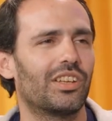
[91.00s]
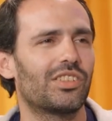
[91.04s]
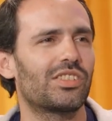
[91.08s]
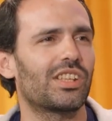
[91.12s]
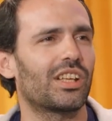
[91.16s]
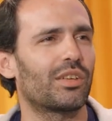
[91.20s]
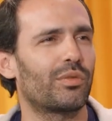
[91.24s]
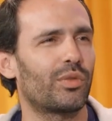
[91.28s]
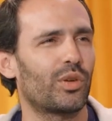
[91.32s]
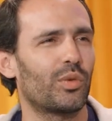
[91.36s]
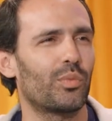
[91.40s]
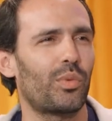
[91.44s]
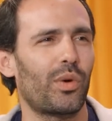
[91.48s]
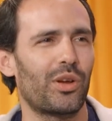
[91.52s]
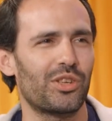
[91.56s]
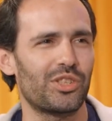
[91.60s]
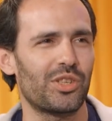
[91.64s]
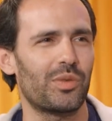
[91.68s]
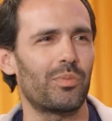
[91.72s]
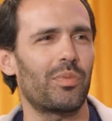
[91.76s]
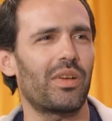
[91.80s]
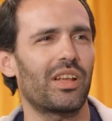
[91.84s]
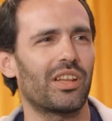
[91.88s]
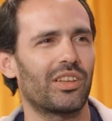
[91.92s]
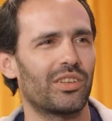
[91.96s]
isso é que foram para o
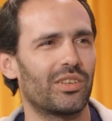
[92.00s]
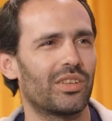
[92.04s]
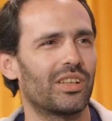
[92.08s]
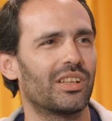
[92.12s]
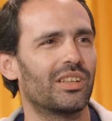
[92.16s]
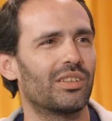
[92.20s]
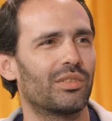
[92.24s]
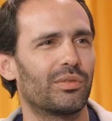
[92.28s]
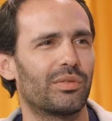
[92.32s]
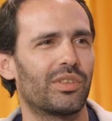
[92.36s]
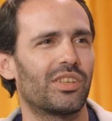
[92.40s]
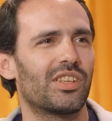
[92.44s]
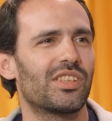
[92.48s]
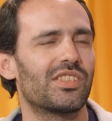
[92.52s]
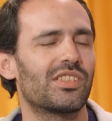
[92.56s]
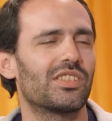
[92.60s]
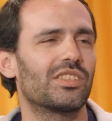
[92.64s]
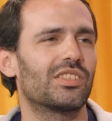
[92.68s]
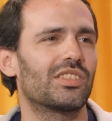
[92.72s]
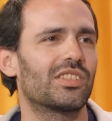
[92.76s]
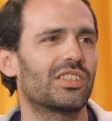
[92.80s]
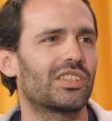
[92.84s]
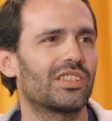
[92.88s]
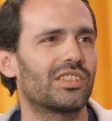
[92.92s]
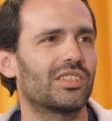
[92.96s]
enjampado, não é? Eu ouvi
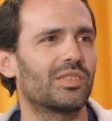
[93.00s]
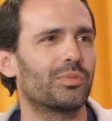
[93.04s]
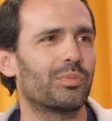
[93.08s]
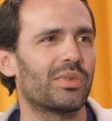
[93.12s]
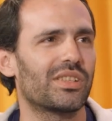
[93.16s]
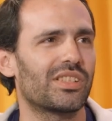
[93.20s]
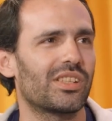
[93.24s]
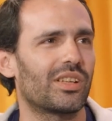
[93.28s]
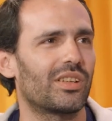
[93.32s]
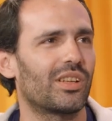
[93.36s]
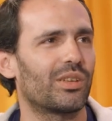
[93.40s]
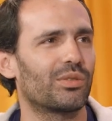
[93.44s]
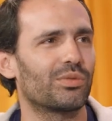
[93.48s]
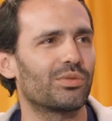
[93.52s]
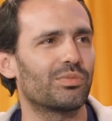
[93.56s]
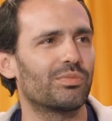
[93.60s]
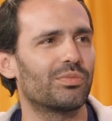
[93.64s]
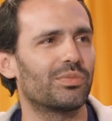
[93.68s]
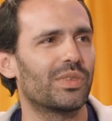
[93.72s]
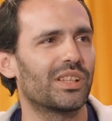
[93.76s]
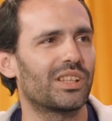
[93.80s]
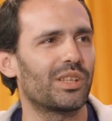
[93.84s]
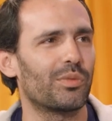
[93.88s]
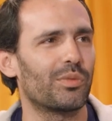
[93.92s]
dizer que passaram sim, uma isso,